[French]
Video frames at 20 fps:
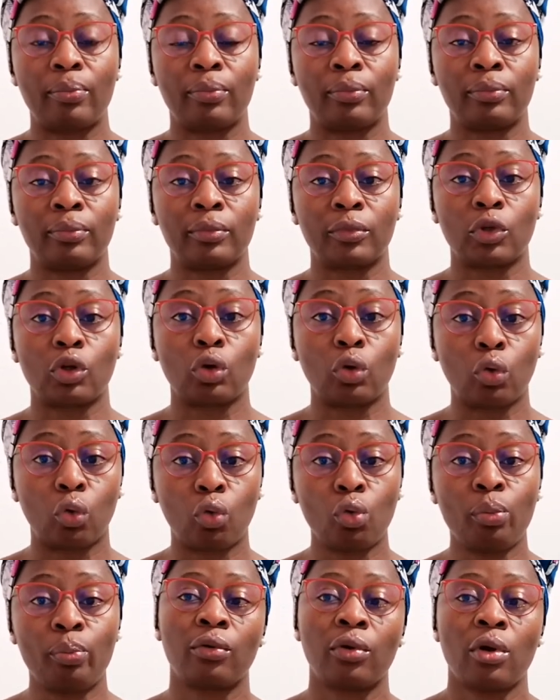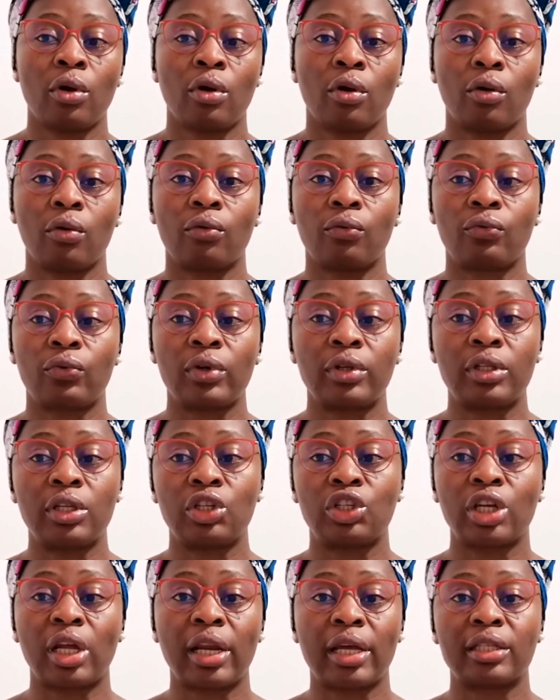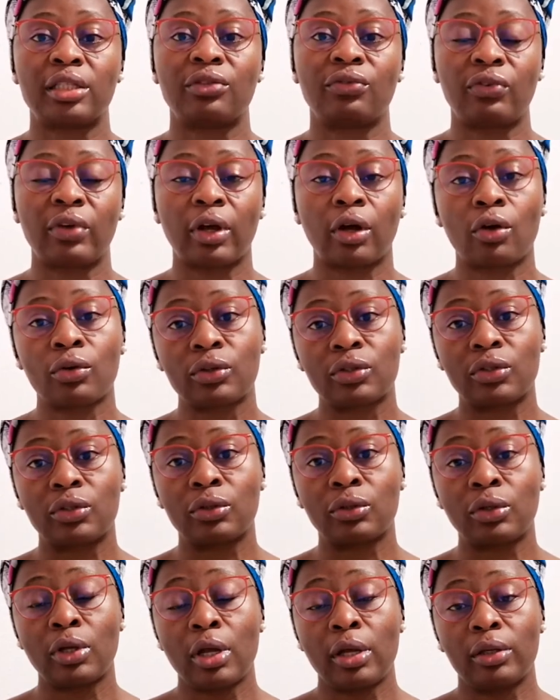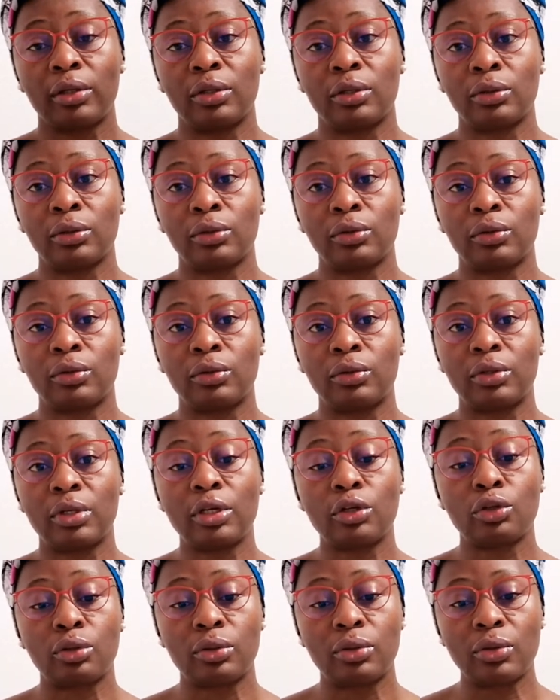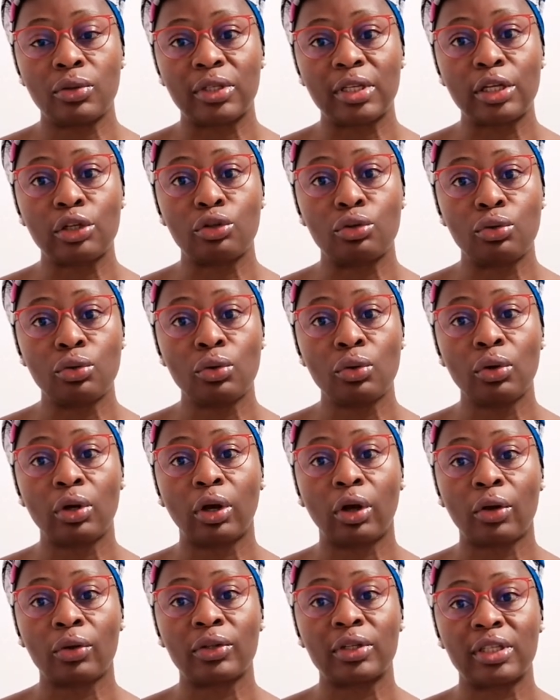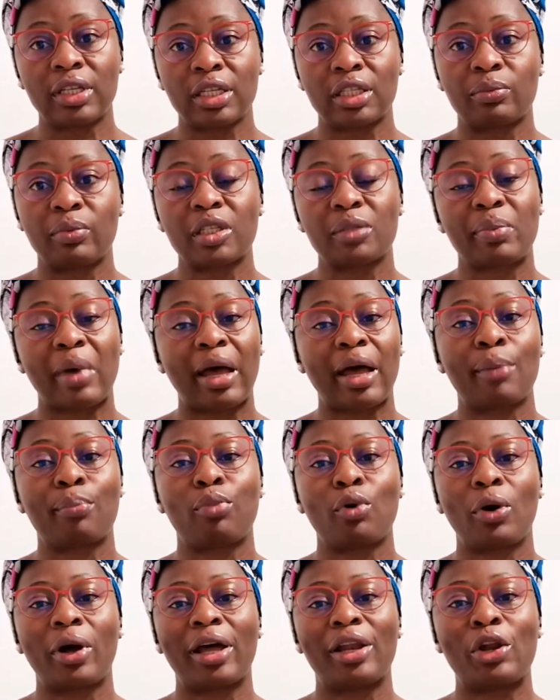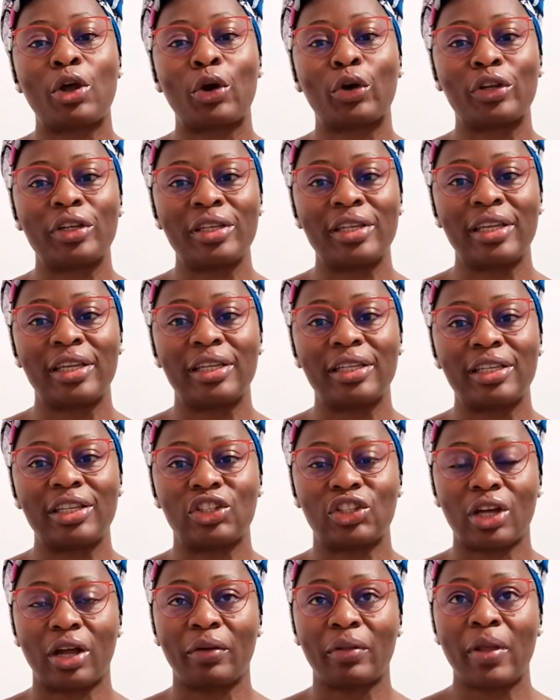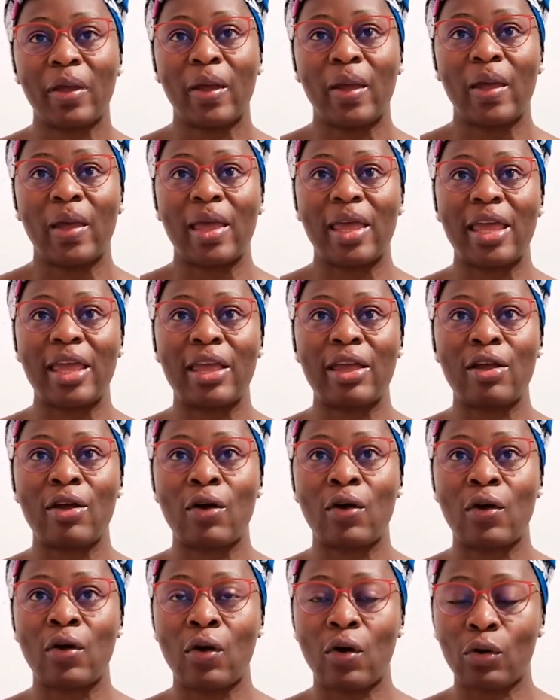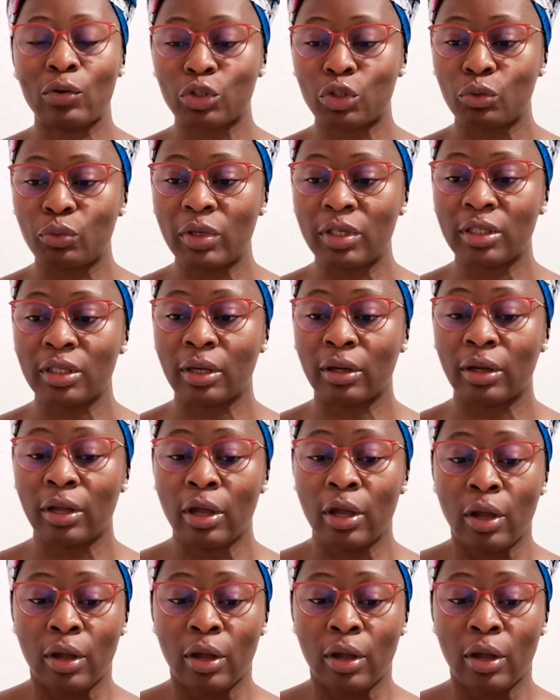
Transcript: hum, groupes, on fait déjà la différence de, ces deux grandes espèces par rapport à leur nez déjà. Et euh, ensuite,